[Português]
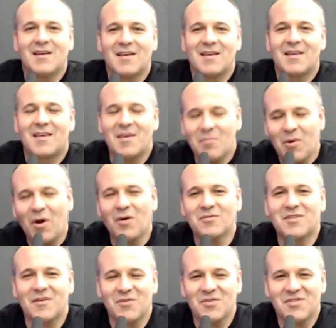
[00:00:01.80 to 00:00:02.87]
Que bom ter
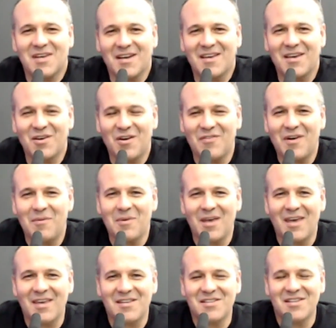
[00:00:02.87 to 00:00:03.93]
você aqui
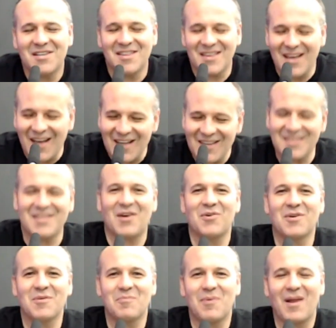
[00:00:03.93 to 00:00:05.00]
novamente na
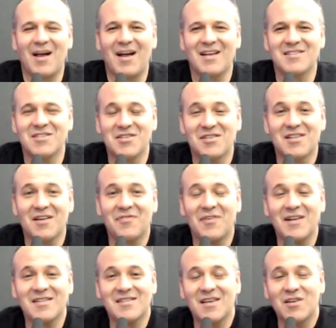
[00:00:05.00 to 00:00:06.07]
Talk Plaza. A gente está
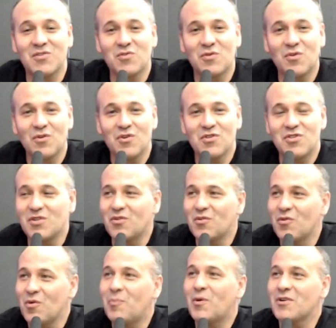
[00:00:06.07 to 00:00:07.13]
fazendo hoje
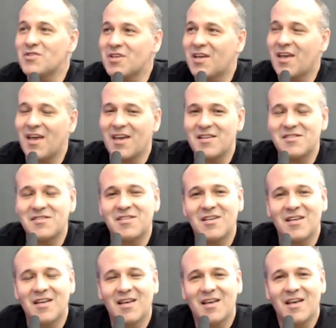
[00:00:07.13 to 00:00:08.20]
o podcast,
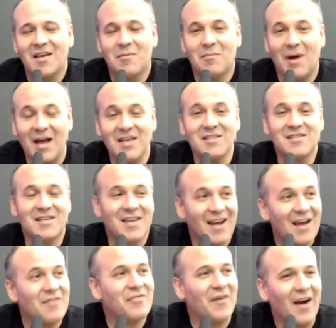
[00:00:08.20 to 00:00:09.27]
mas
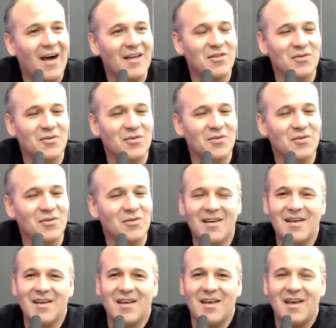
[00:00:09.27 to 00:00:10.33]
gravado, né?
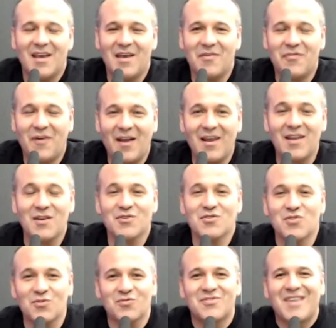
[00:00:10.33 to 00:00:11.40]
É, falando de
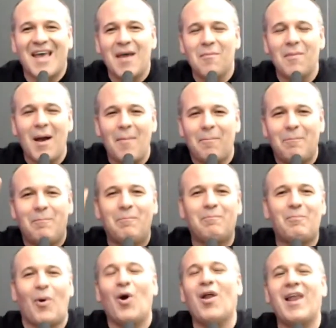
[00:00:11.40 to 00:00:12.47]
um tema
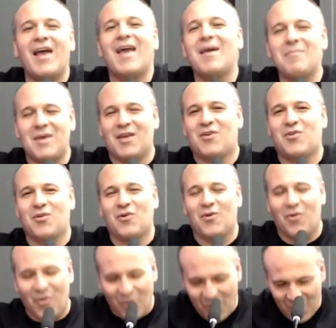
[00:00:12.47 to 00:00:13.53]
polêmico.
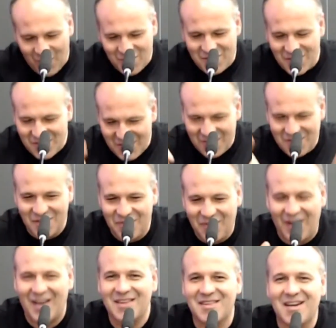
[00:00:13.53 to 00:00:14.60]
Hoje a gente
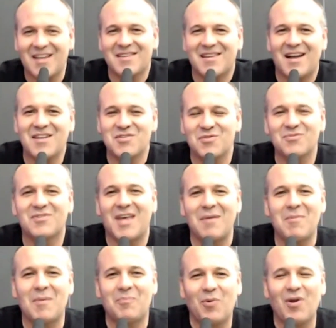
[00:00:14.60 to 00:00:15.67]
vai tratar de um
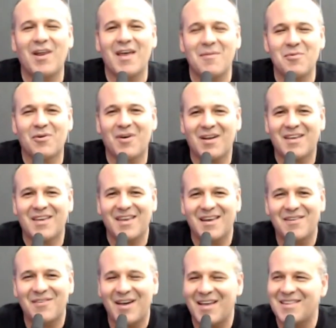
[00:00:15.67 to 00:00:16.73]
tema polêmico aqui,
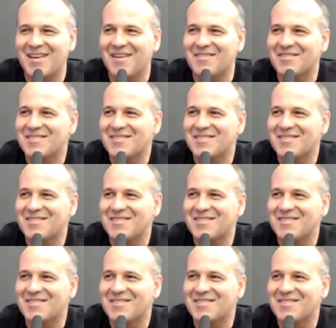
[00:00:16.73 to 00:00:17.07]
não é, Davis?